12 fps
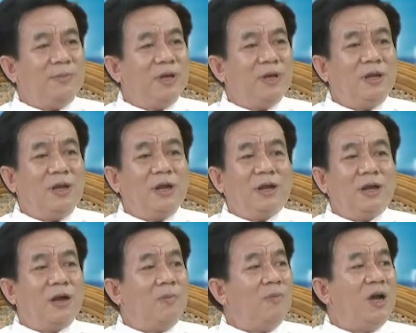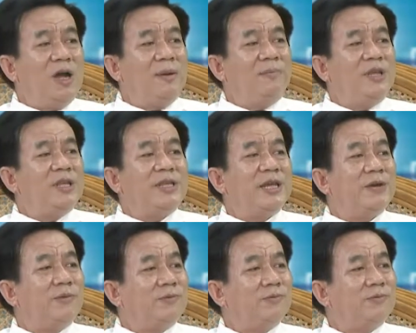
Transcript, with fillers: đó nó không hề miễn dịch chéo